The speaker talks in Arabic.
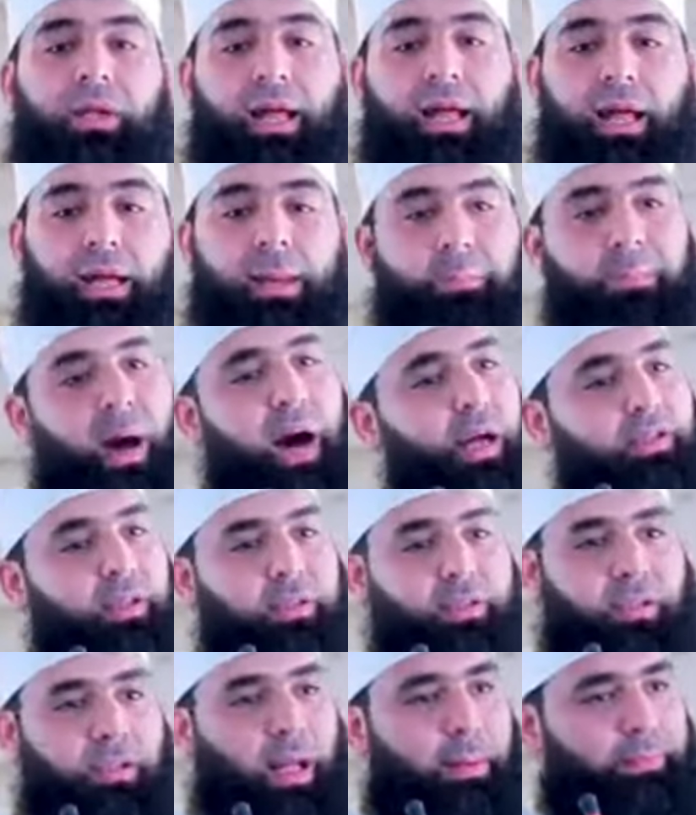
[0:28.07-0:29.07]
وتعليم ما
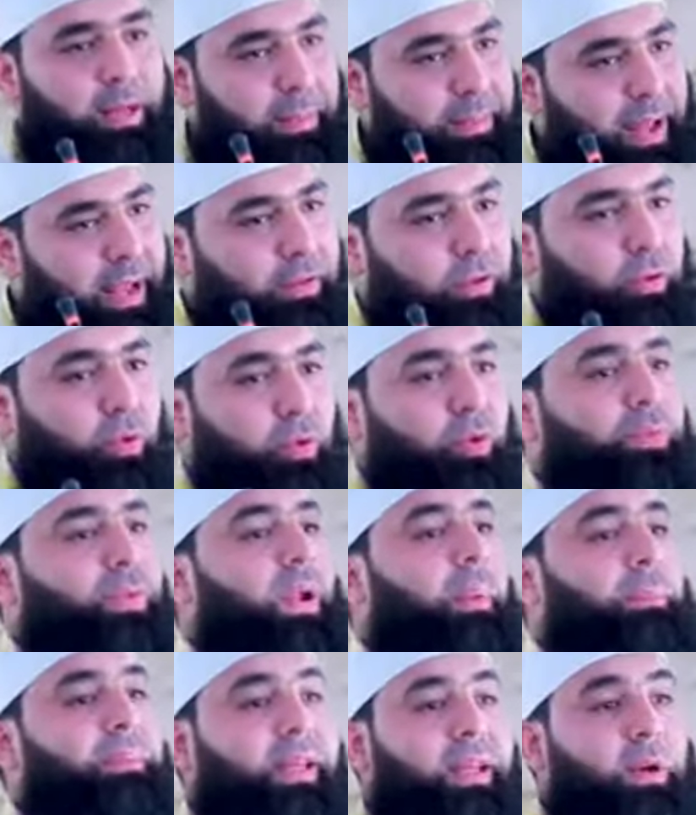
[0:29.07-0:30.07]
قادر تطلع من البيت الظروف
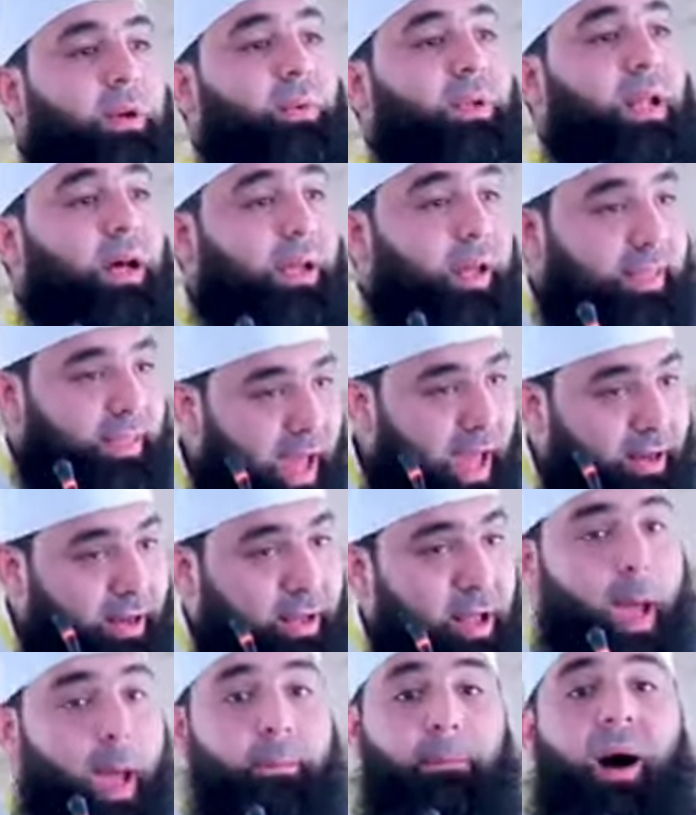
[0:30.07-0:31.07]
الامنيه ولا غير
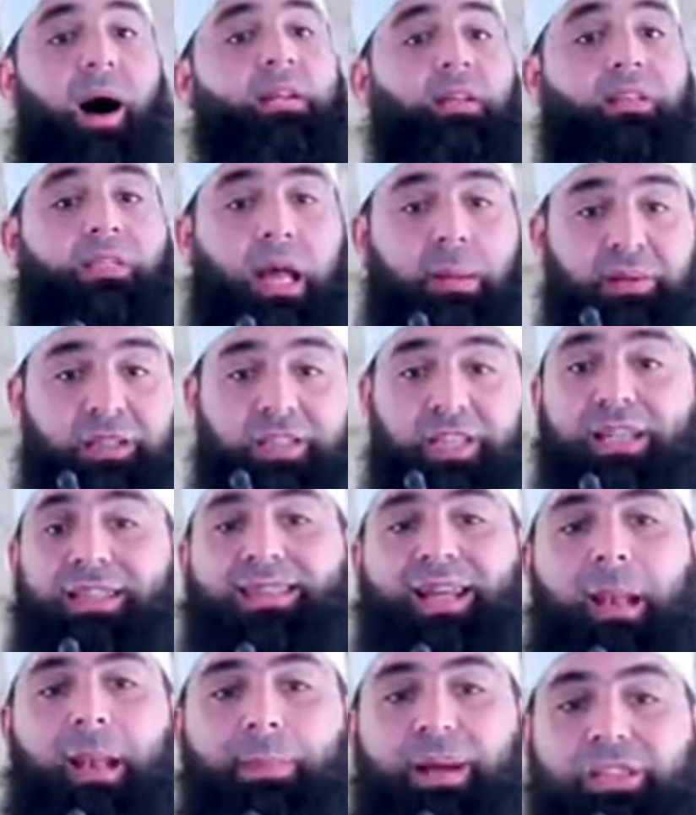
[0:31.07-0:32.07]
ذلك ما قادر تعمل شيء
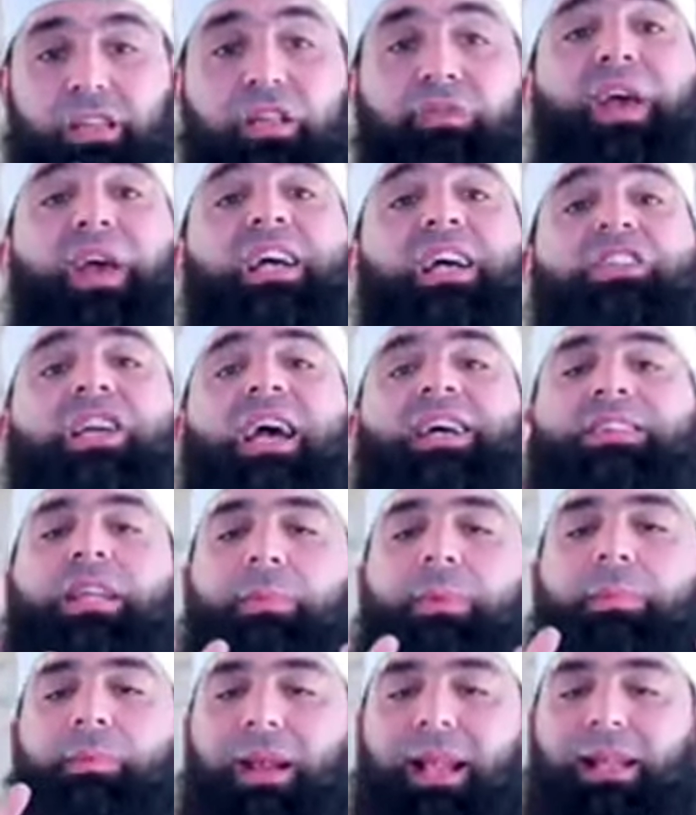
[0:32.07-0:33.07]
تكلبشت في اشياء
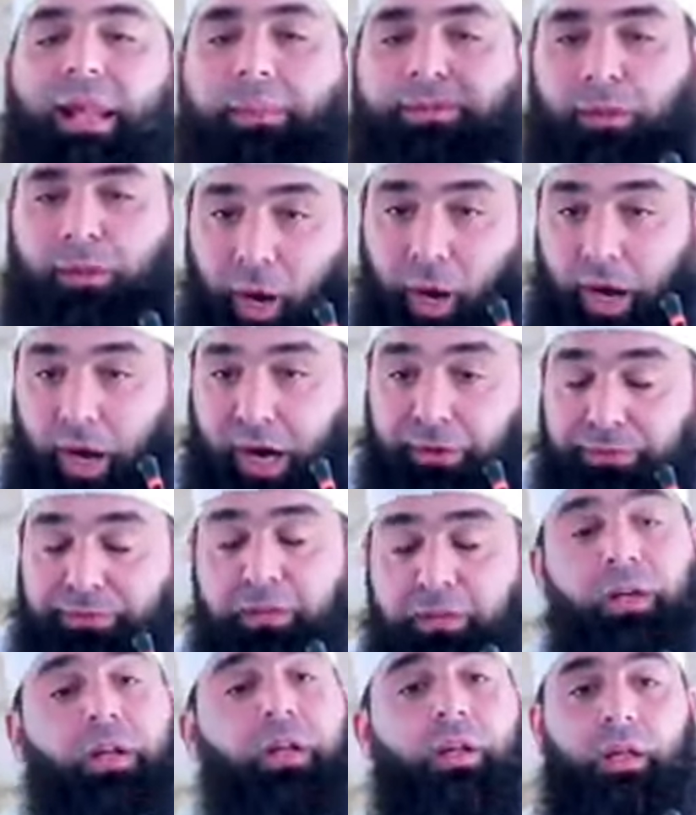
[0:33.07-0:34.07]
كثير بالبلد عم
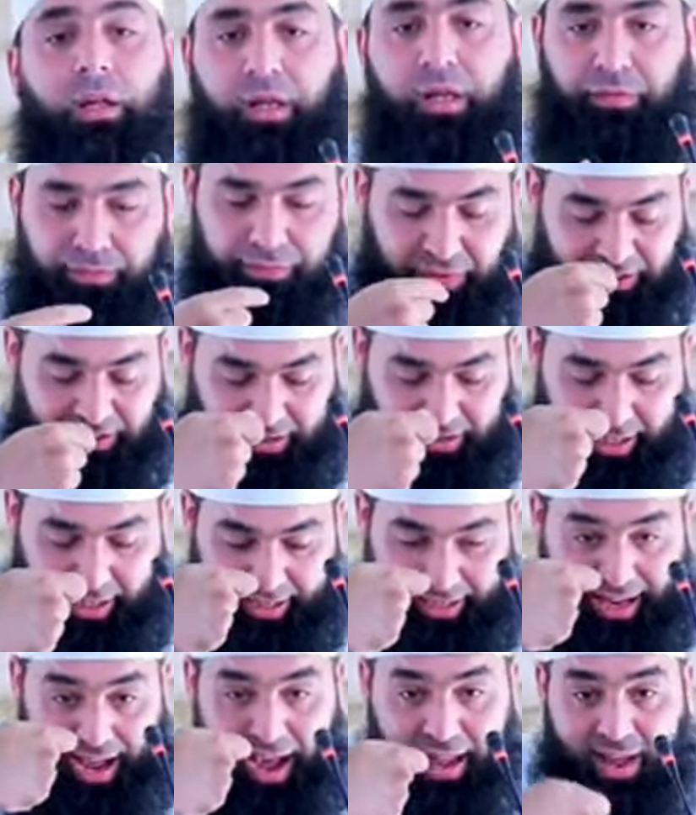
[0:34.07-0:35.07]
تتوقف
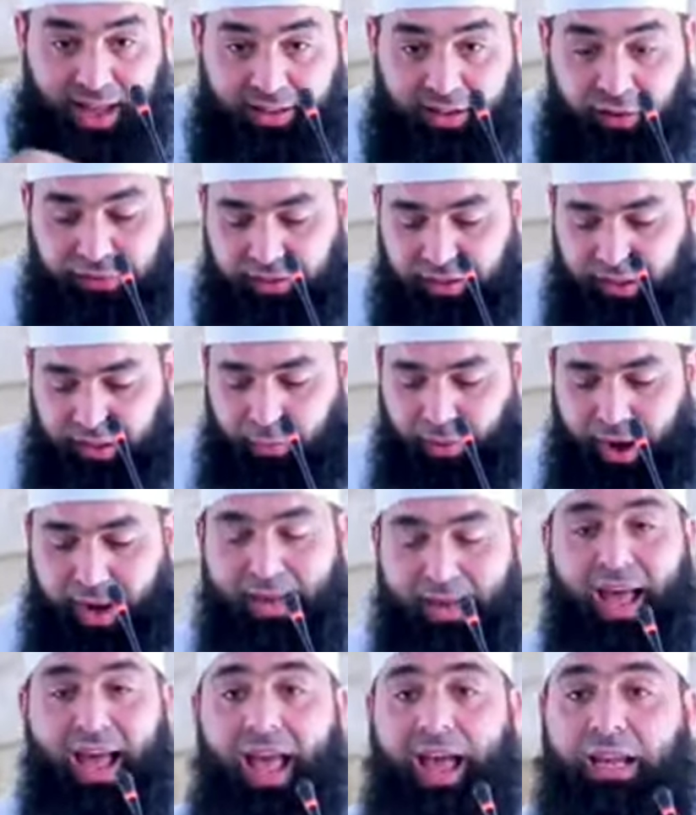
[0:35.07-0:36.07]
فاشتغل على نفسك
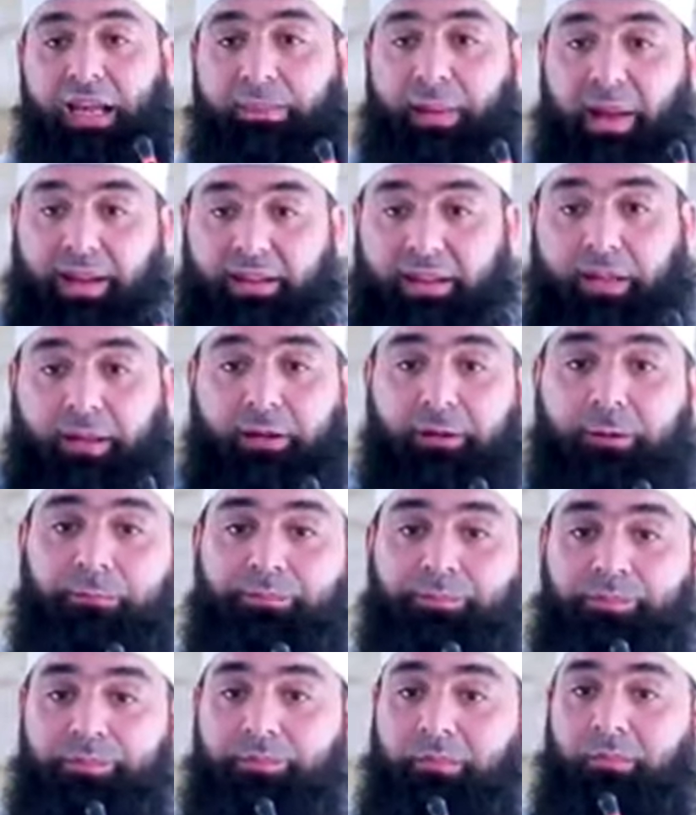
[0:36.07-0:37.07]
وعلى اهل بيتك
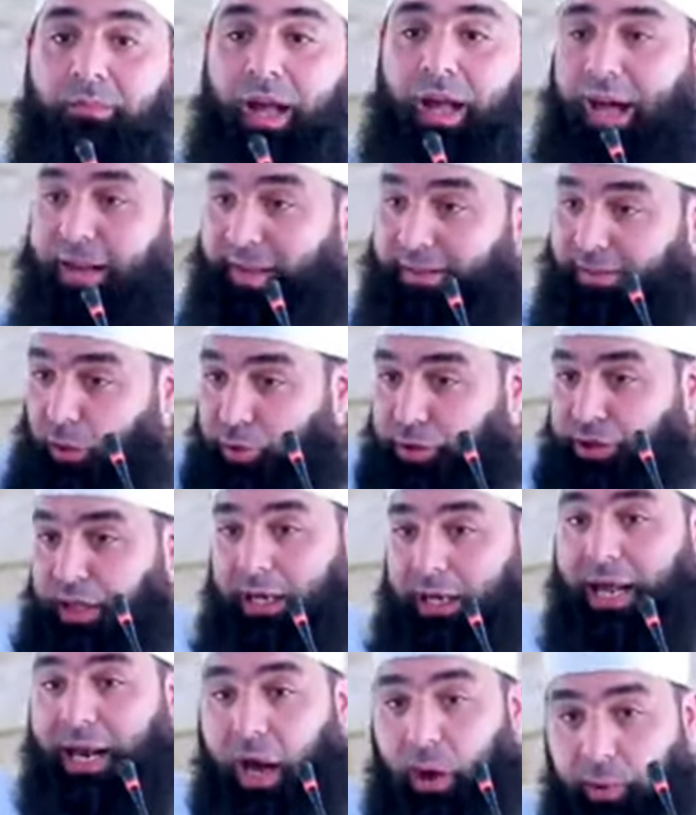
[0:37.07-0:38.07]
على
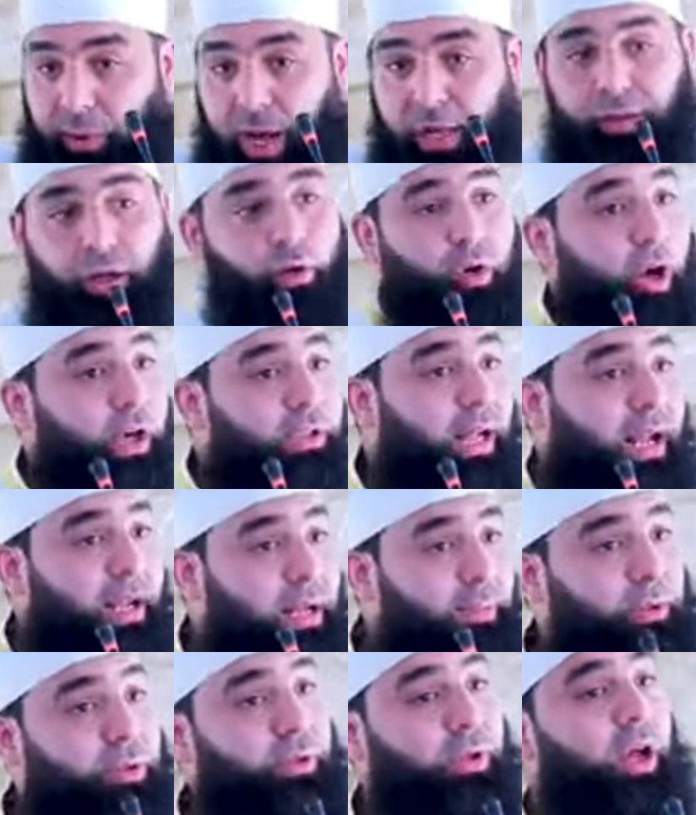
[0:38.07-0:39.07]
زوجتك على اولادك اقعد
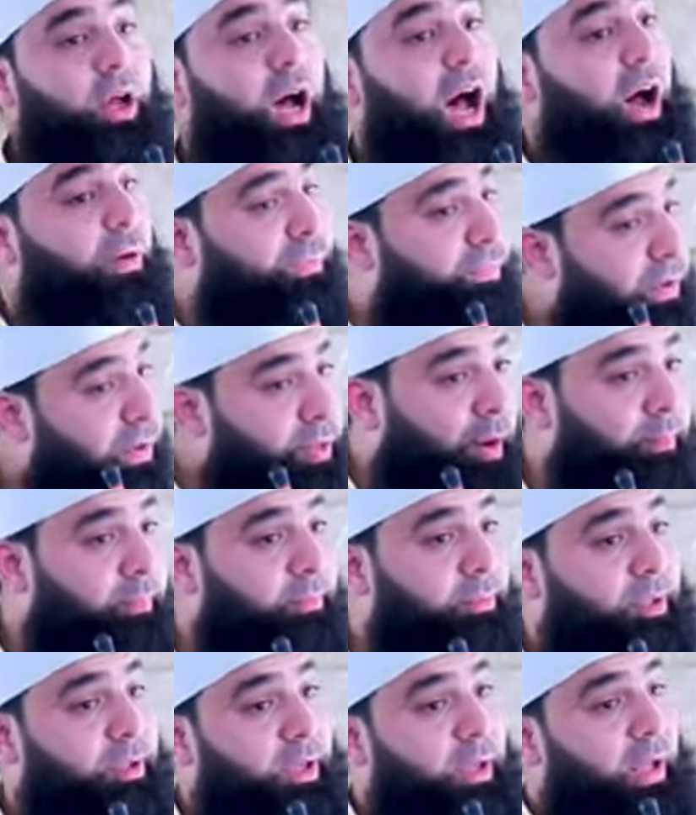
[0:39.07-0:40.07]
علمهم
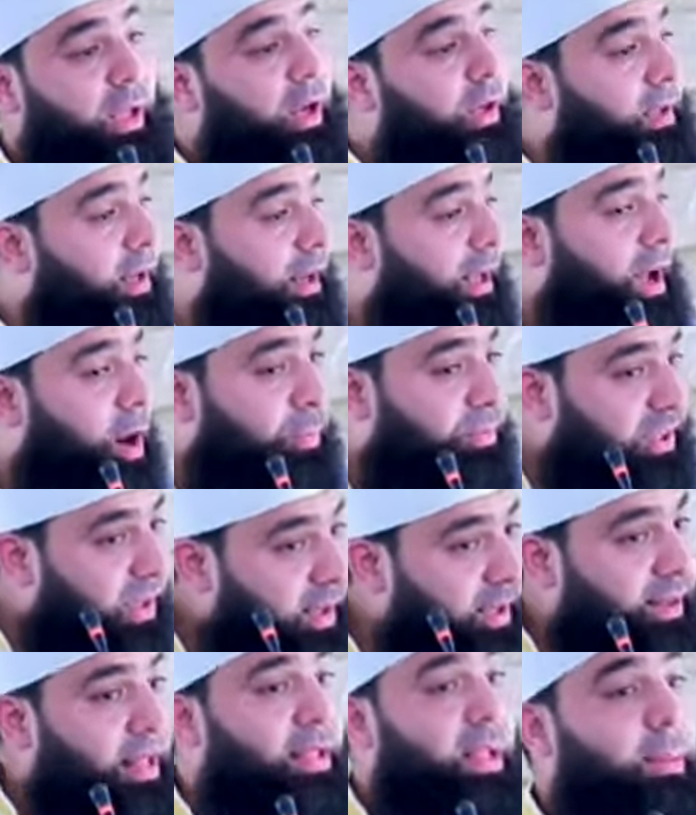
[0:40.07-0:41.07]
حفظهم اقرا لهم
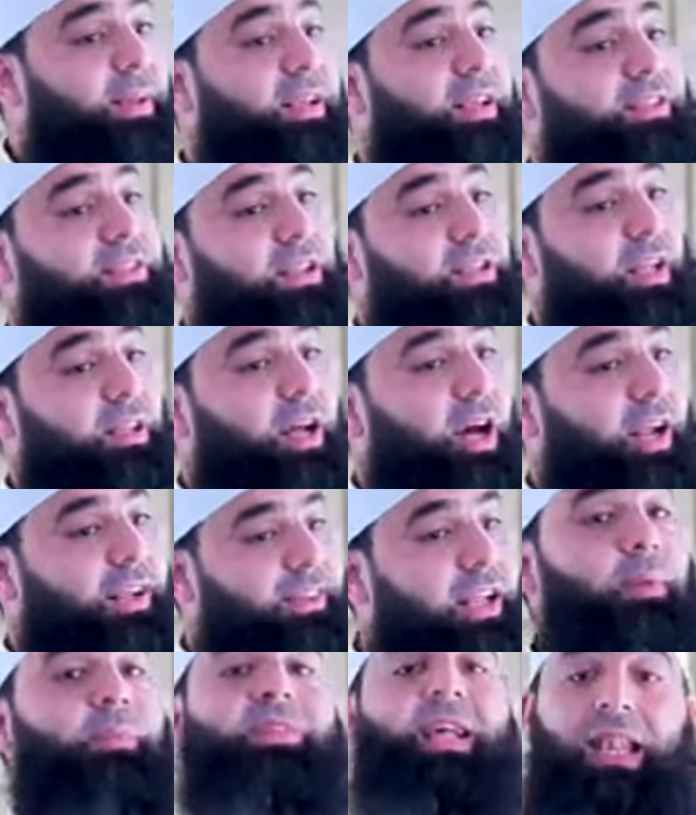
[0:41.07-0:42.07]
سيره النبي صلى الله
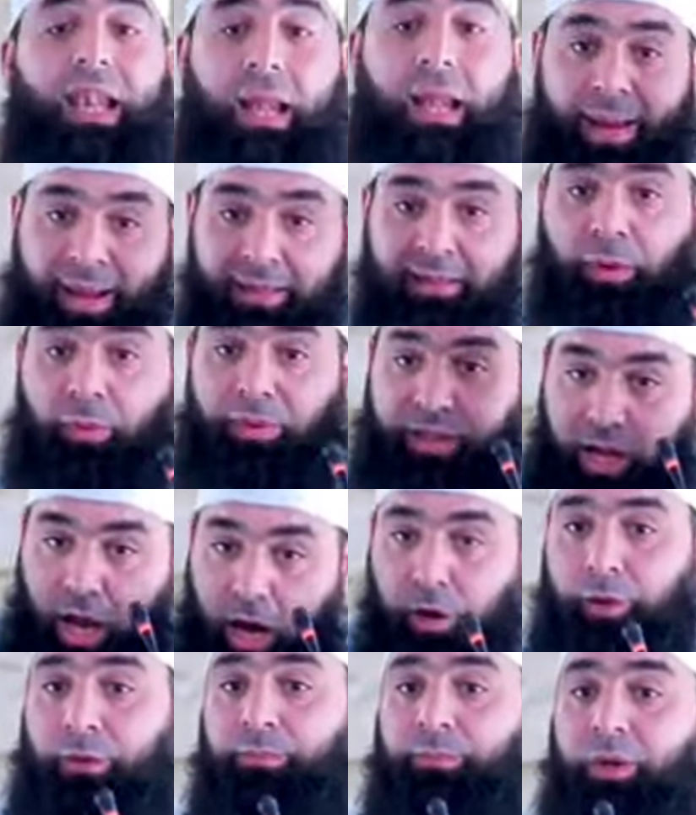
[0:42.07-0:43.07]
عليه وسلم وتعلمها انت
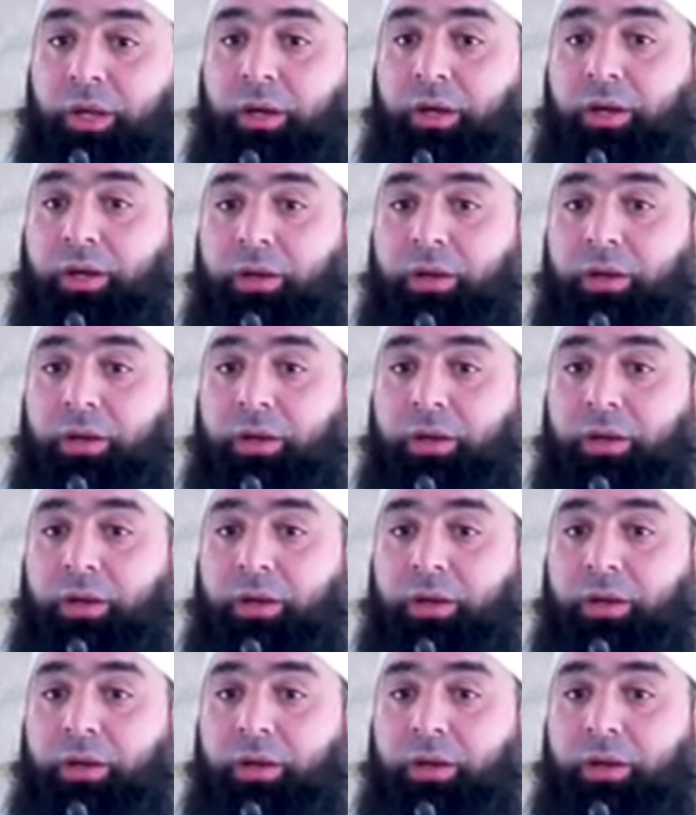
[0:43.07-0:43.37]
وياهم